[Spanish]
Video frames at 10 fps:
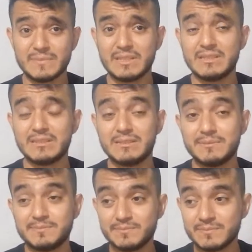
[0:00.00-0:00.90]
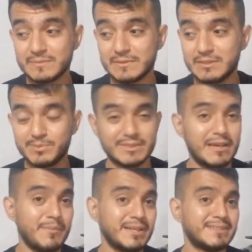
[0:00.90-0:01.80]
Em, y pues nada
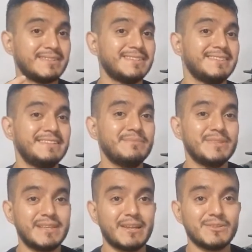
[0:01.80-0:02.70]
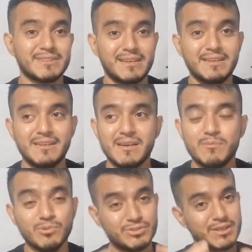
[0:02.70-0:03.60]
más invitarlos a
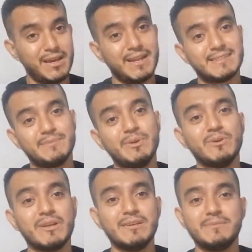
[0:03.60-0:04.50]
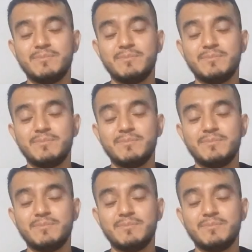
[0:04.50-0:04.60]
buscar esa mejora,